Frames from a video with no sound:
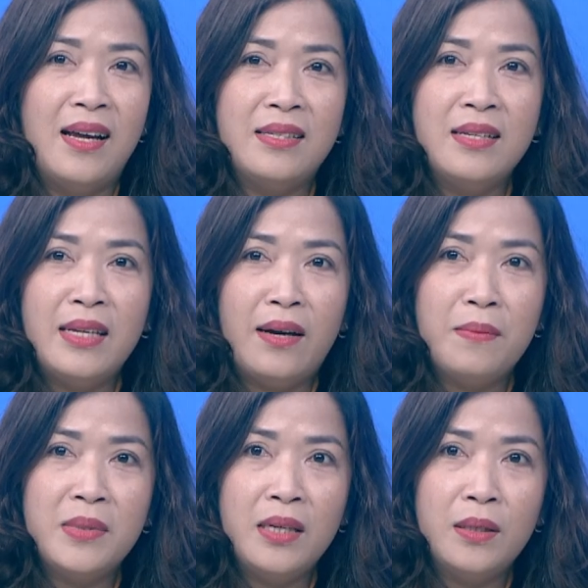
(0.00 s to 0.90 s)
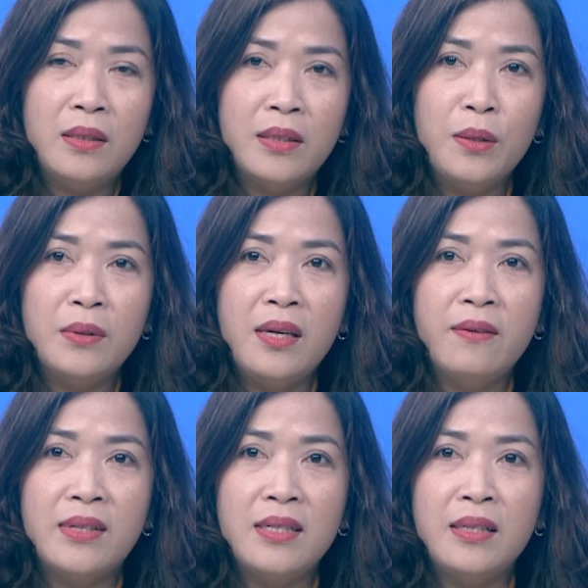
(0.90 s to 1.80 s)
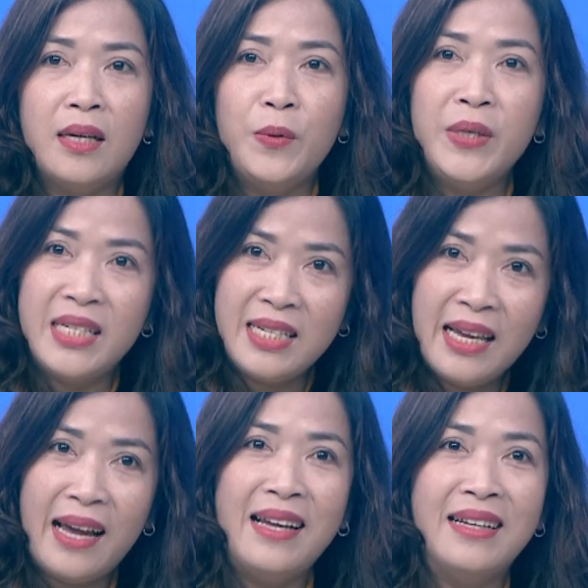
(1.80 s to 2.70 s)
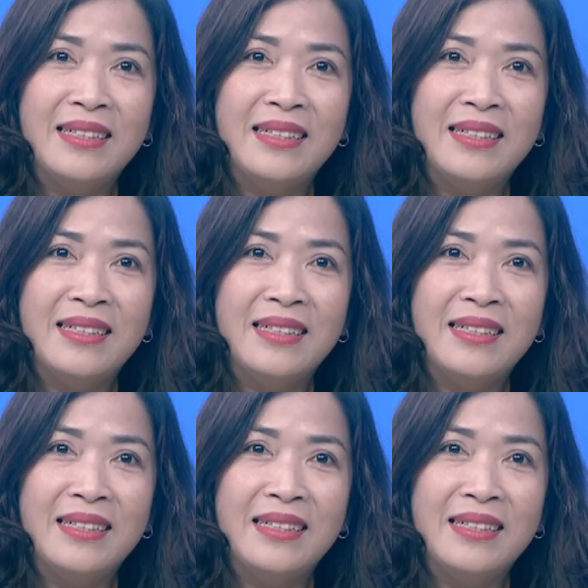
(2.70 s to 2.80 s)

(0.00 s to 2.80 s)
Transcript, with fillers: À, xin chào MC Kiều Tiên và xin chào quý vị khán giả.